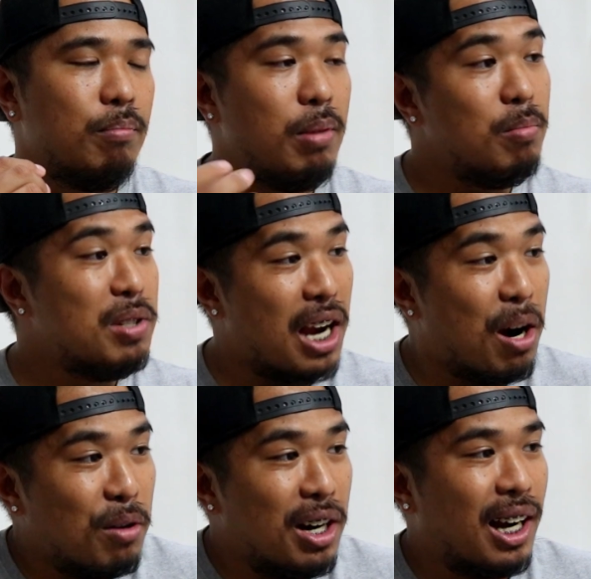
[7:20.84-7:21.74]
baby
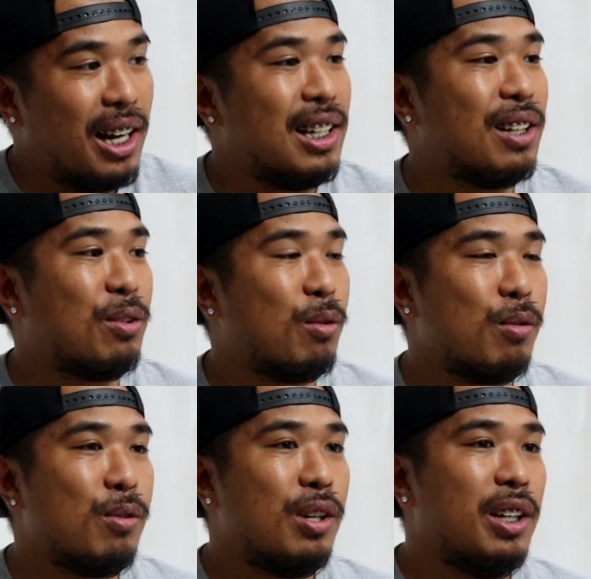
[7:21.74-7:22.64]
shower ng anak ko,
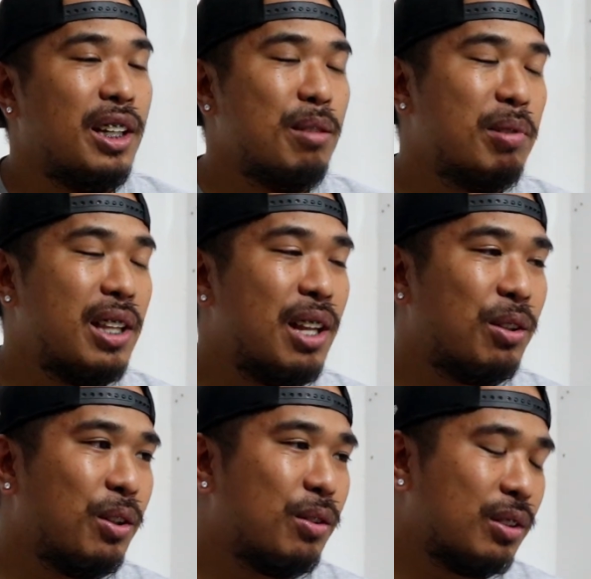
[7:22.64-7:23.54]
inimbitahan
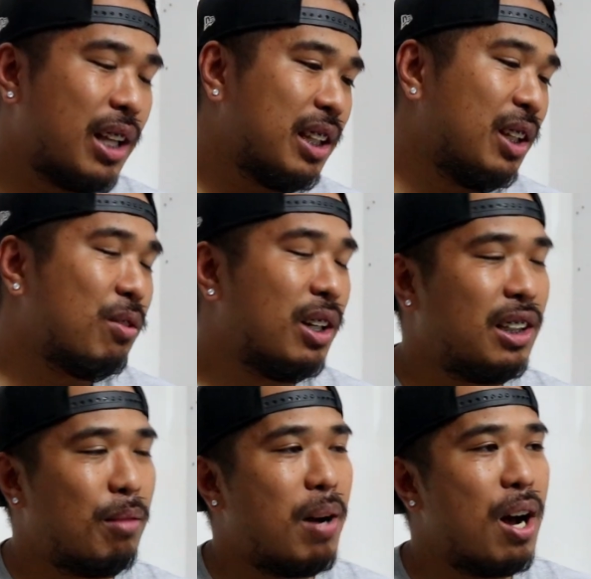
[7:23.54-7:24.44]
ko yung daddy kong
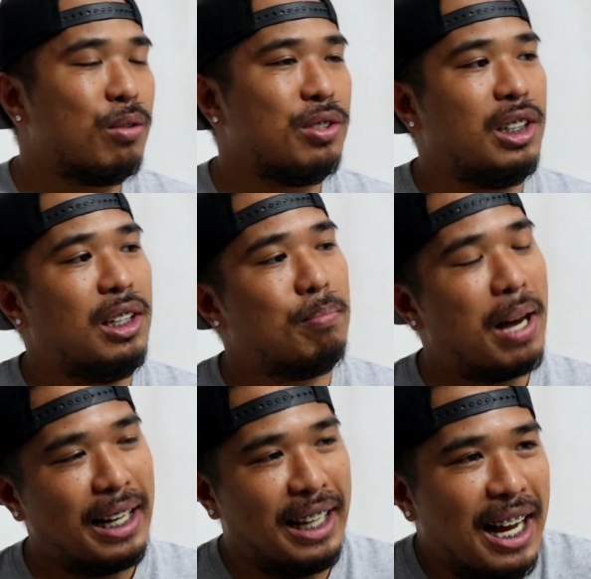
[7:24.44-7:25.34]
katrabaho, si
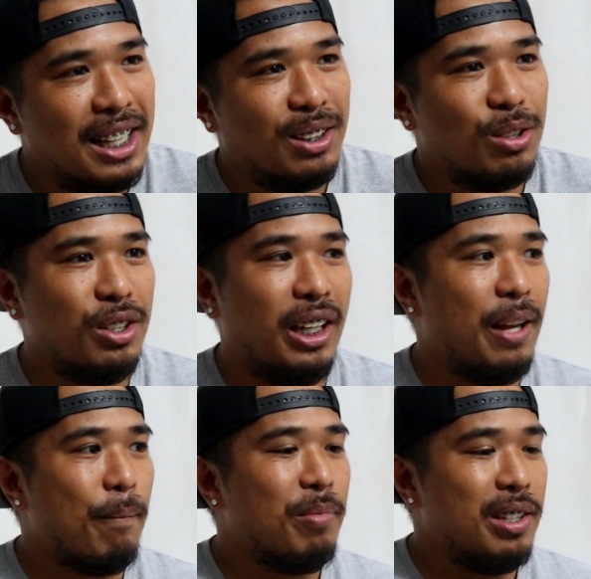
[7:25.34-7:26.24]
Pareng
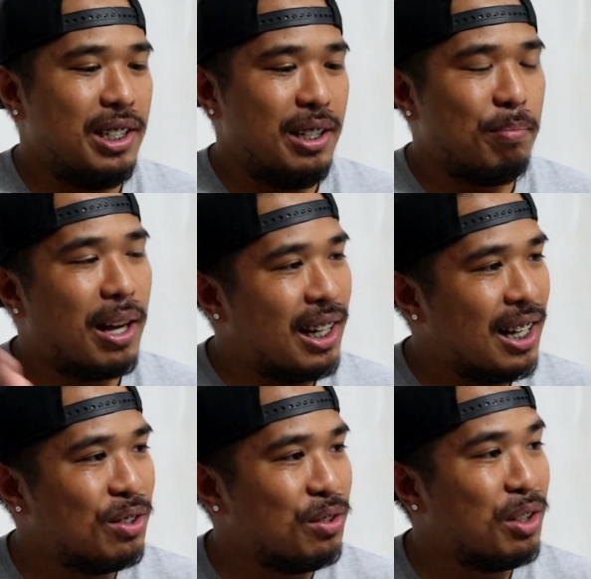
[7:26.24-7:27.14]
Anthony si pareng
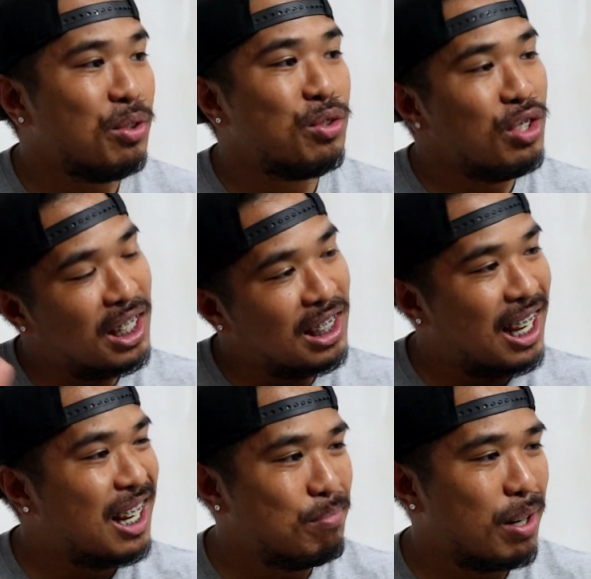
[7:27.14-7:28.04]
Anthony gusto niya na
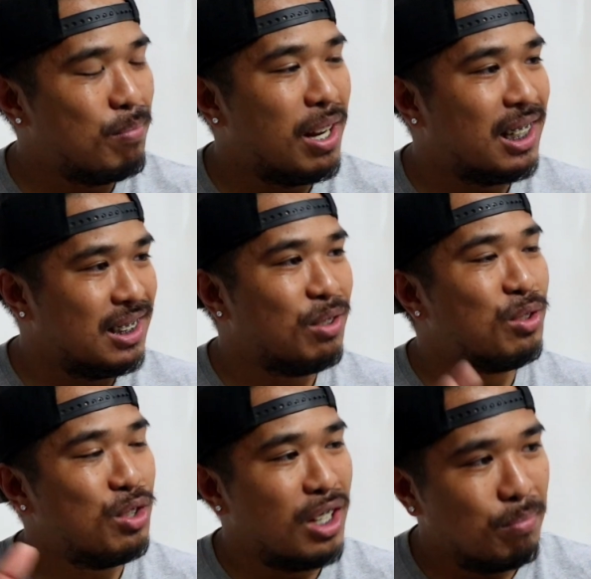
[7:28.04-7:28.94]
talaga mag-vlog kasi
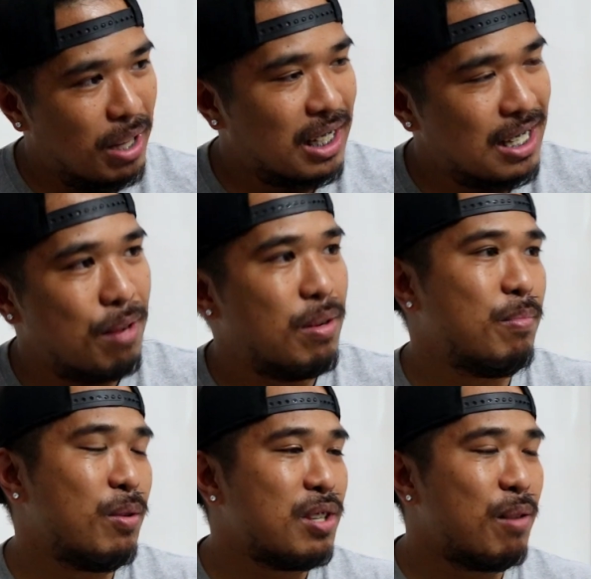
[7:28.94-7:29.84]
gusto niya nang may kasama.
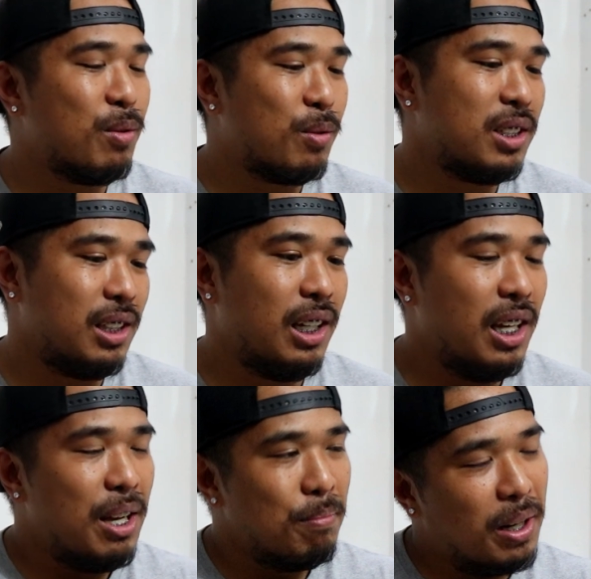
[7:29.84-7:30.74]
Pero sabi ko kasi,
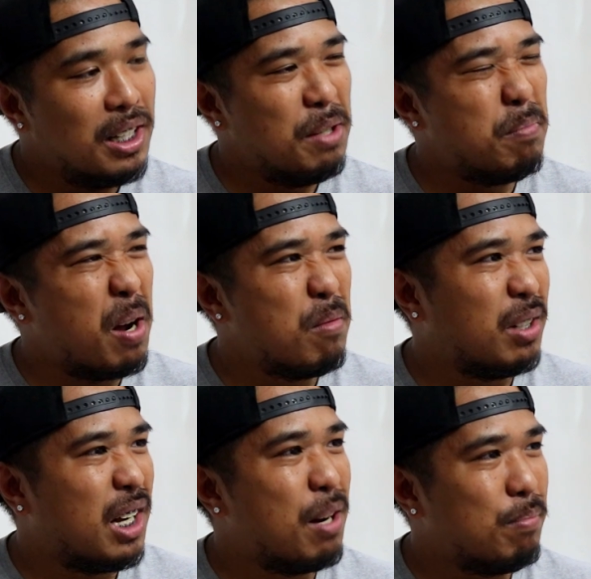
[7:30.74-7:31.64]
pre hindi pa ako
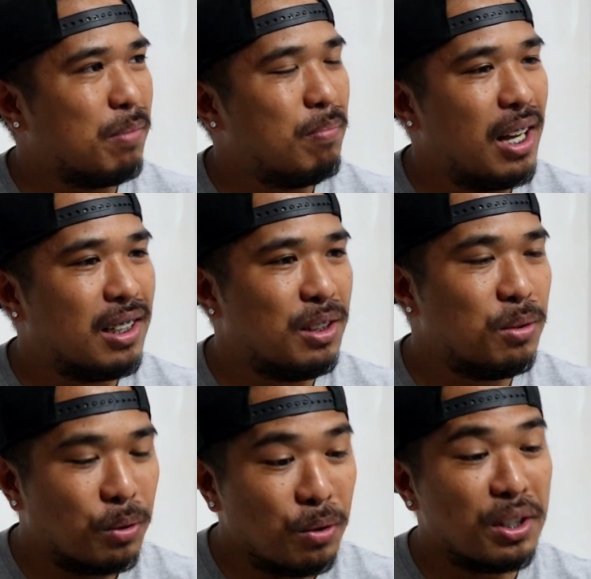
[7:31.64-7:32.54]
makakapag-vlog
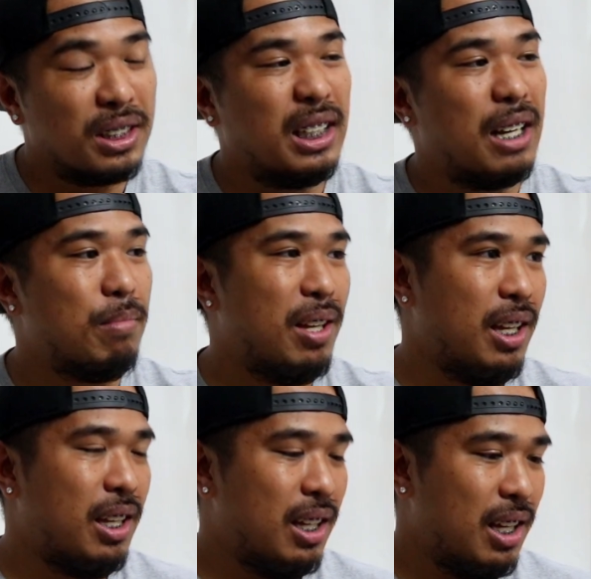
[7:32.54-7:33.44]
siguro kasi nga may